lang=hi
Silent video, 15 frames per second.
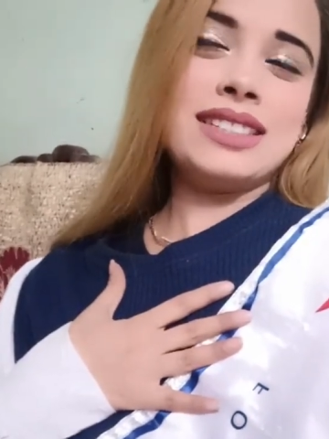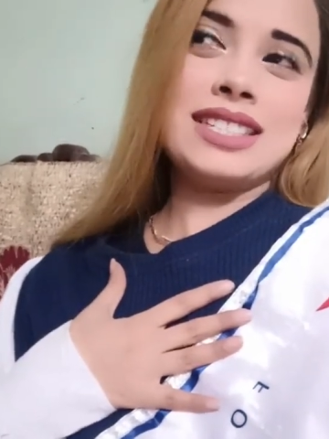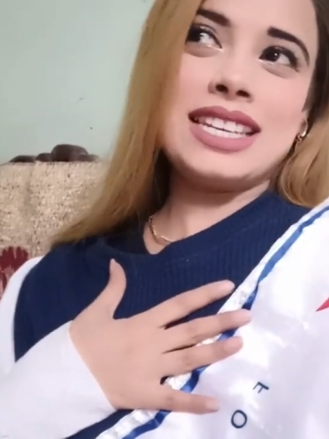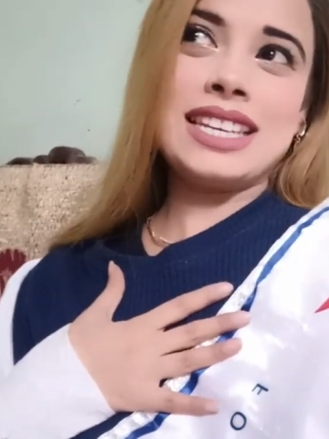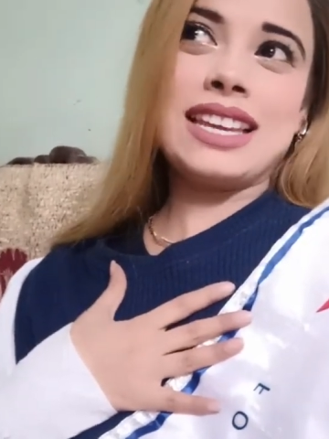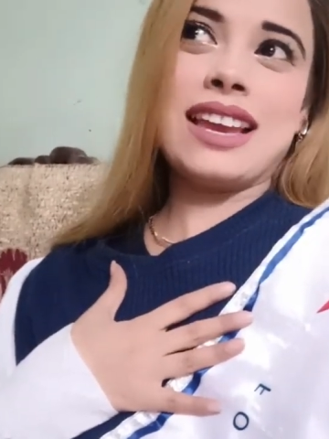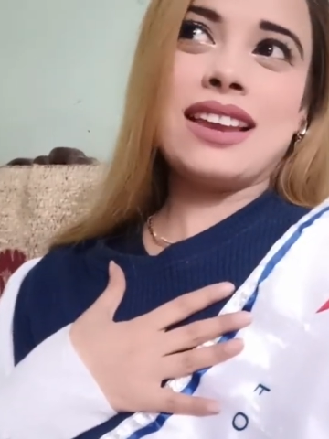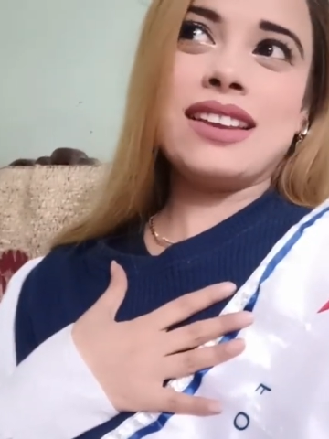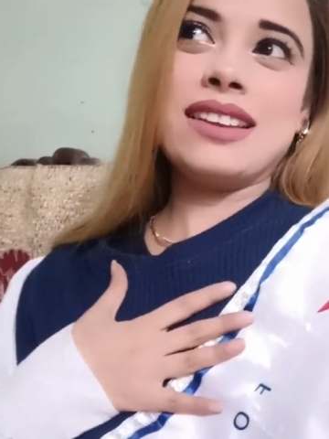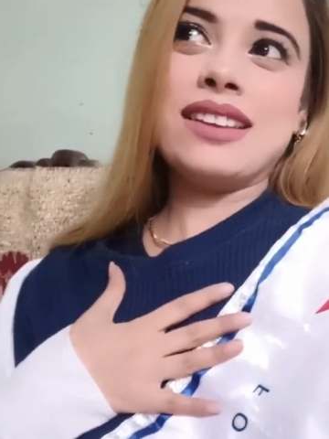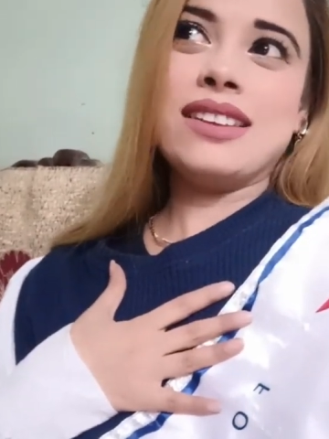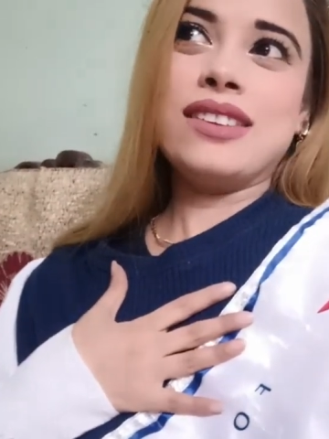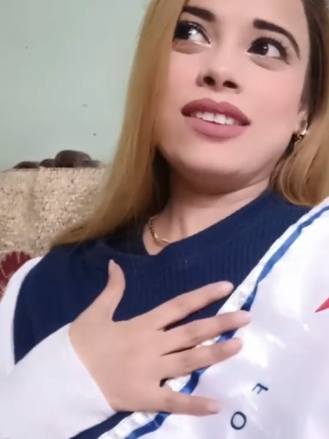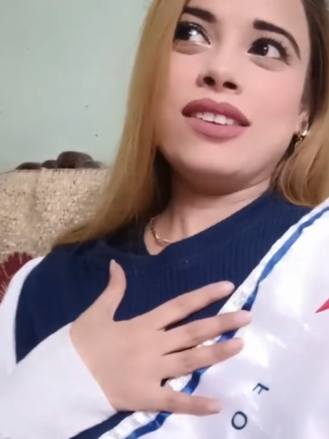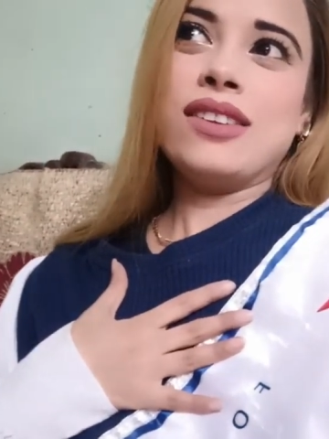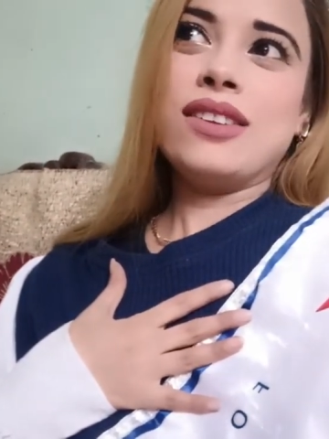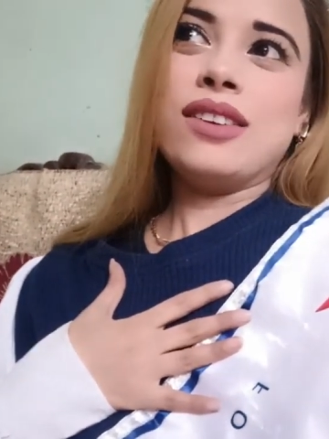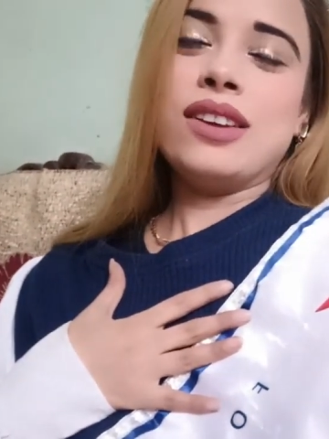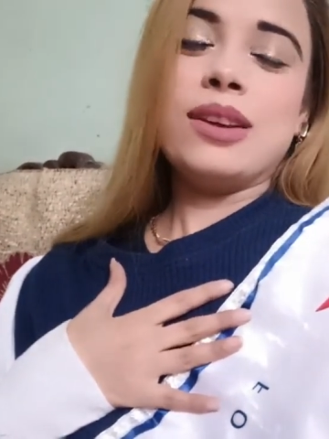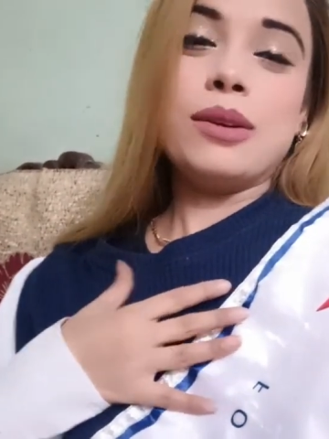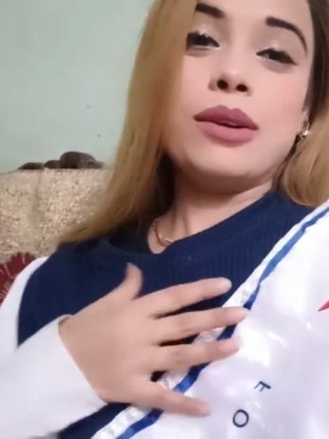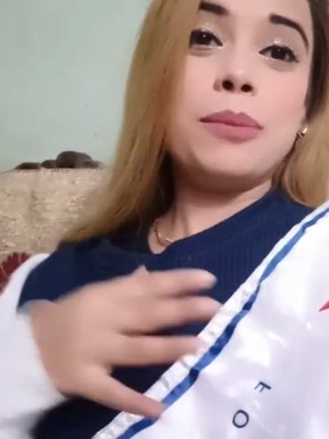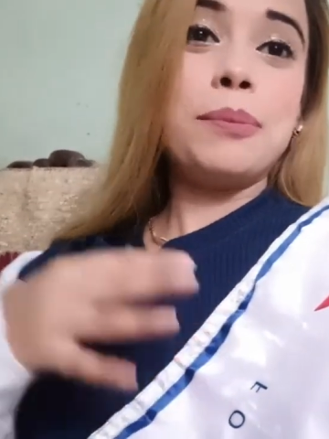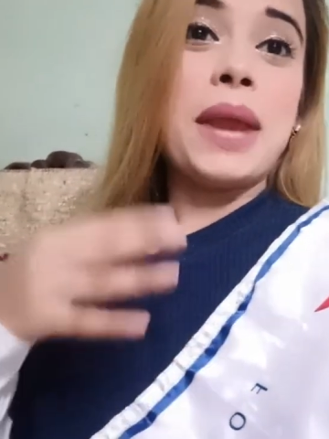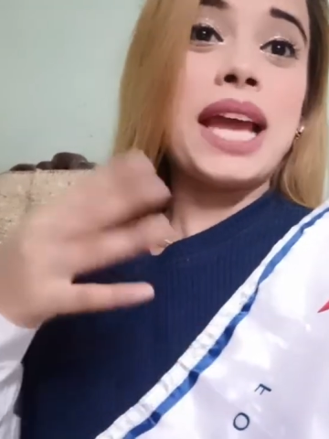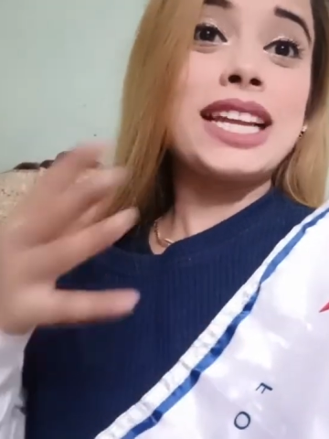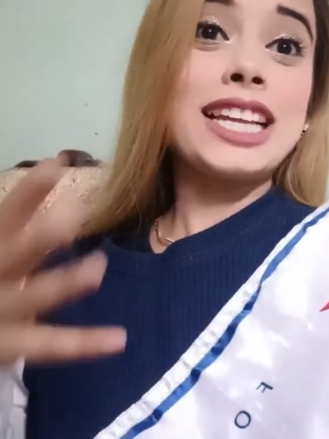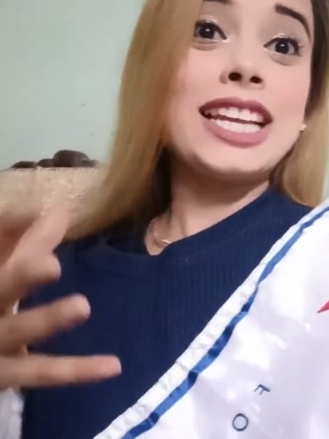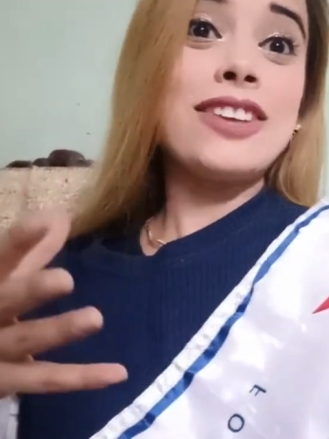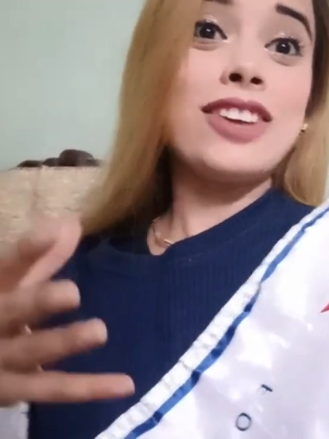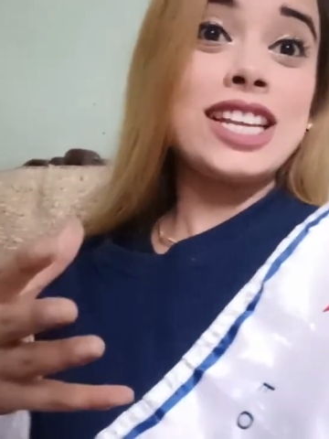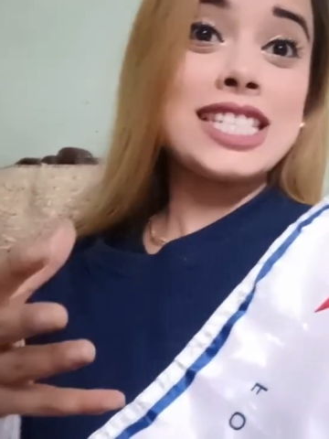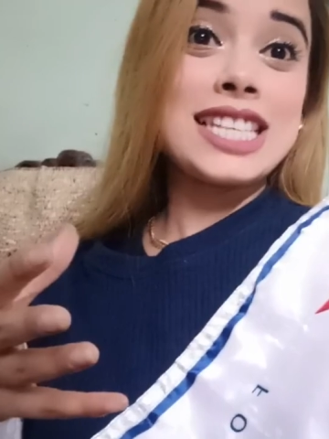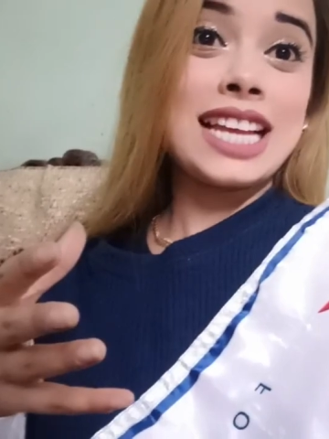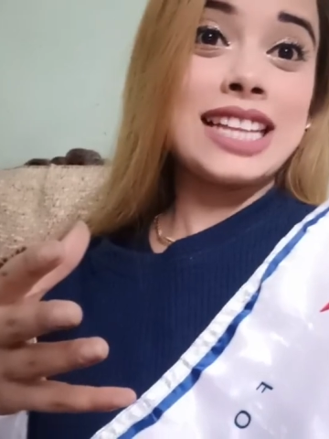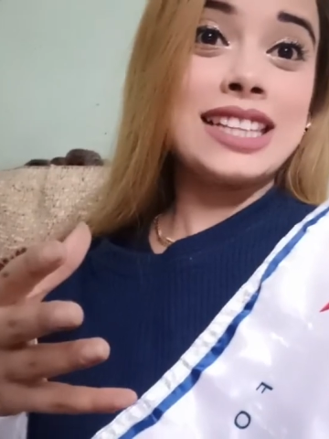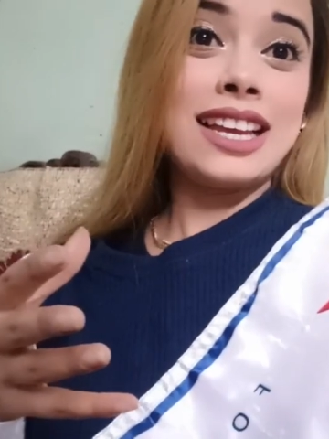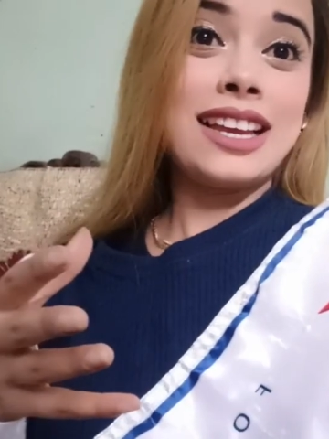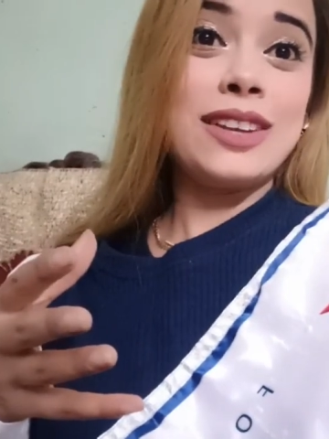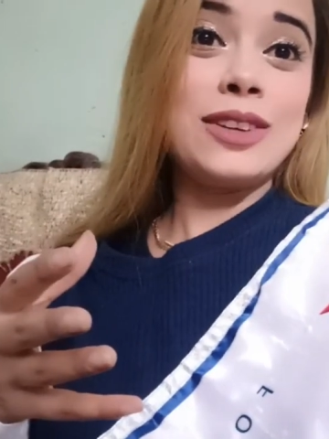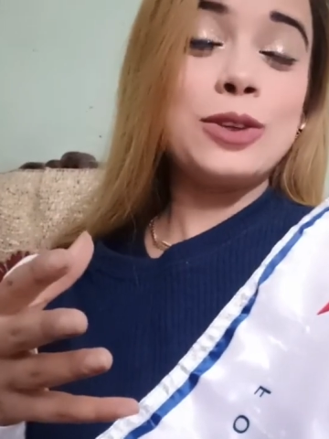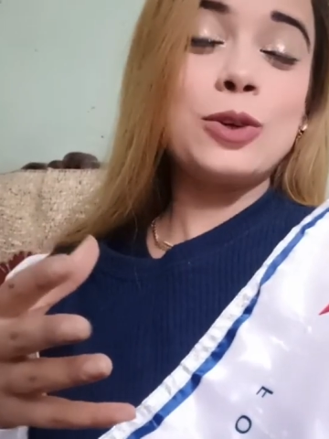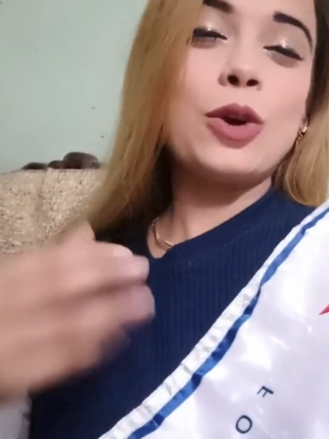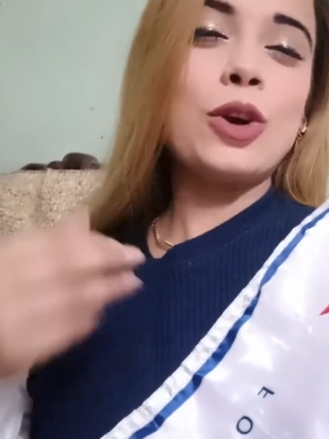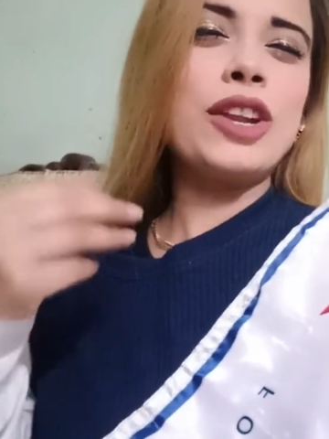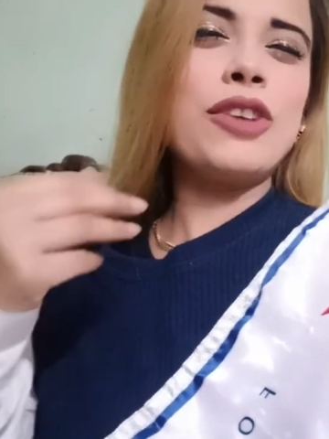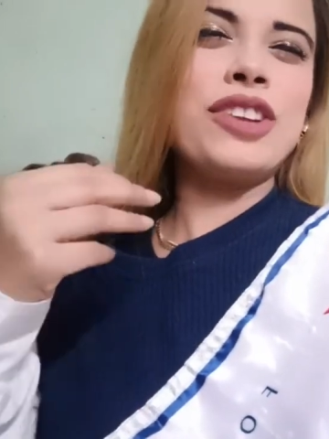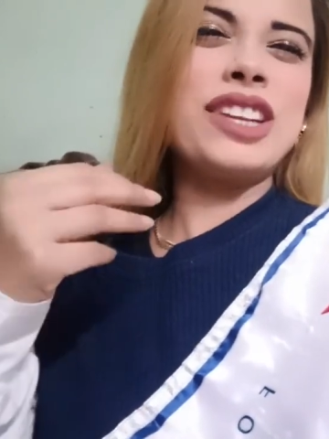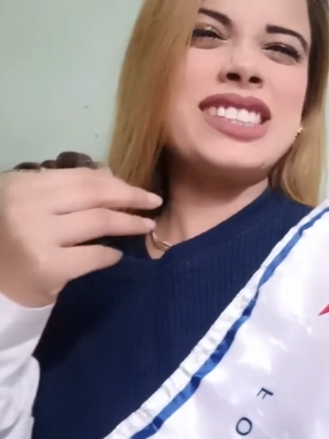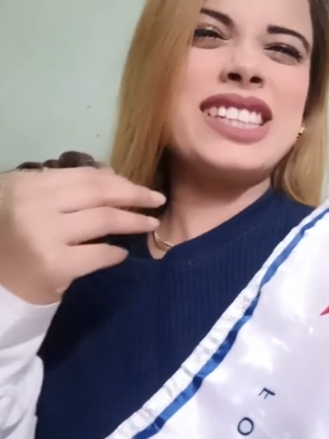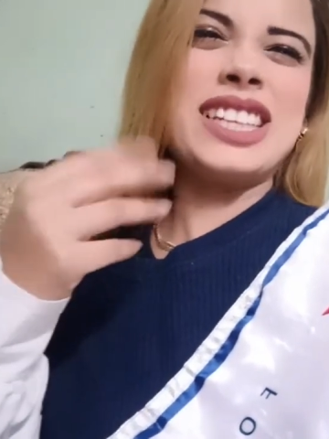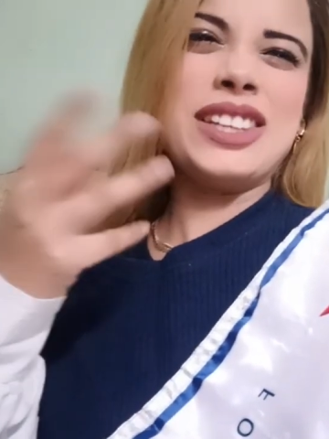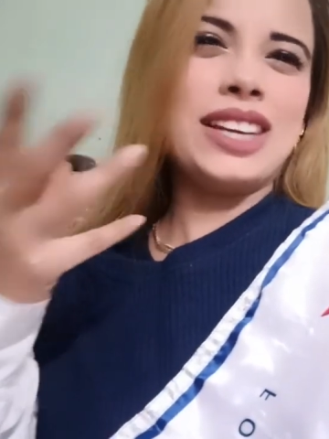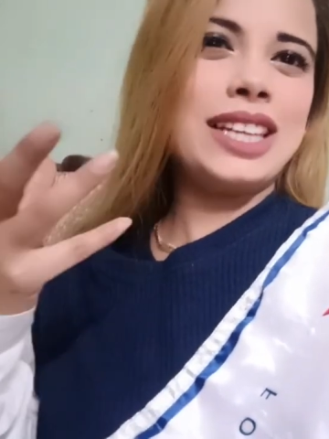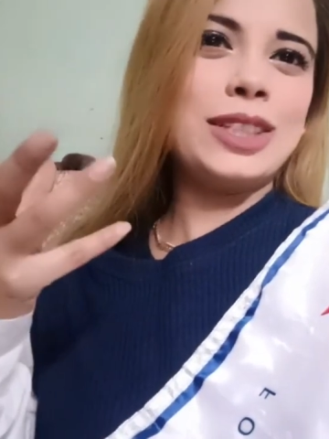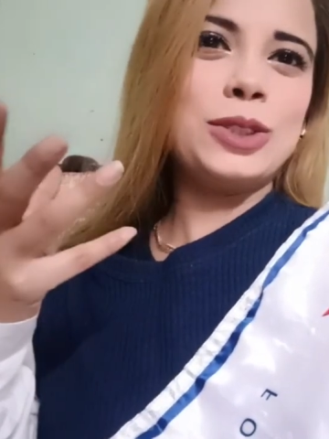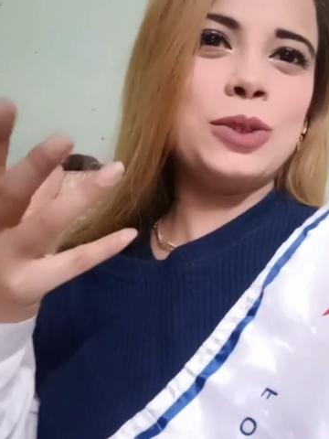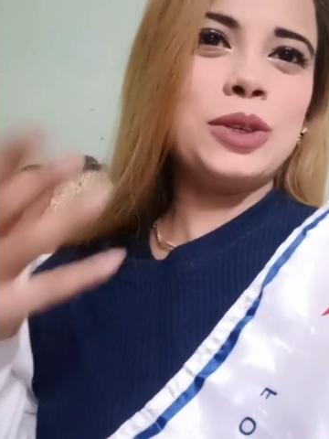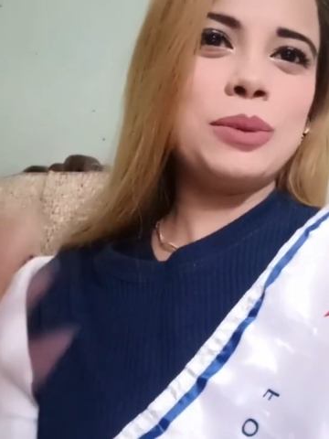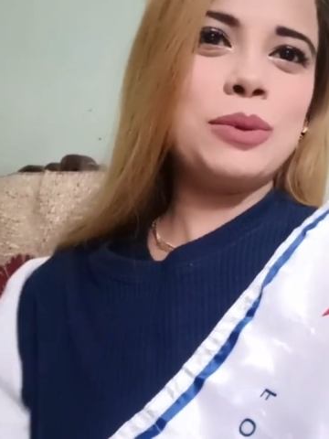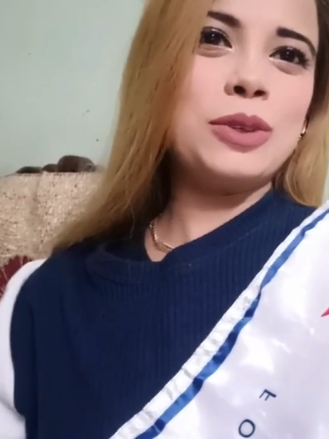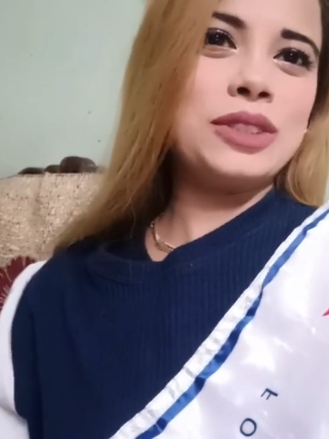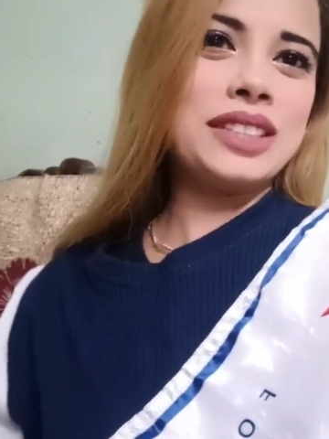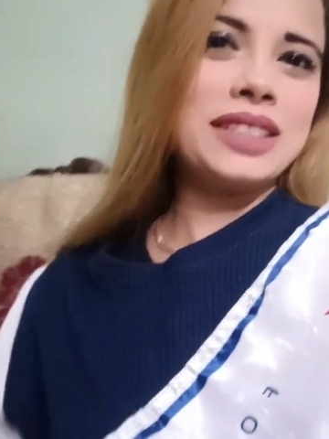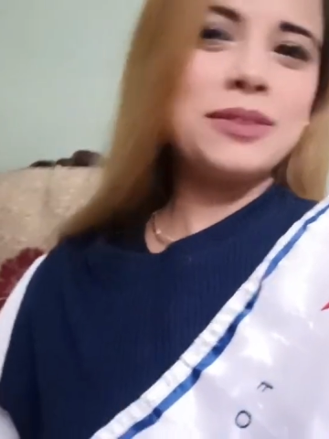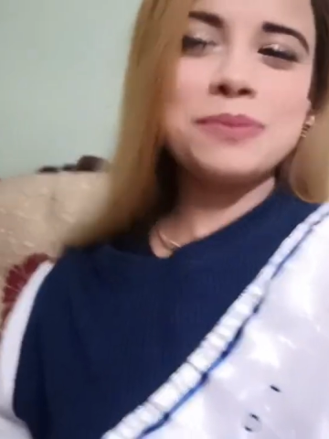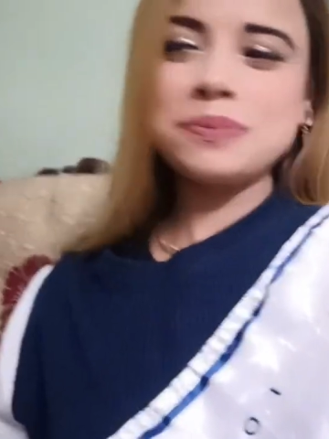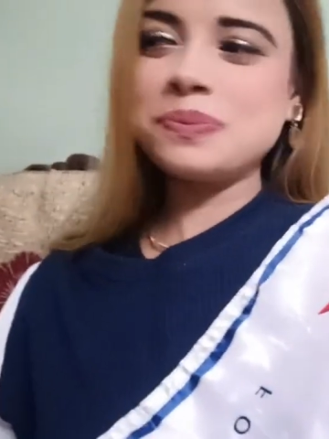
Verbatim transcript: ठीक है और प्यार करने वाले ज़्यादा है लोग और नफ़रत करने वाले थोड़े बहुत हैं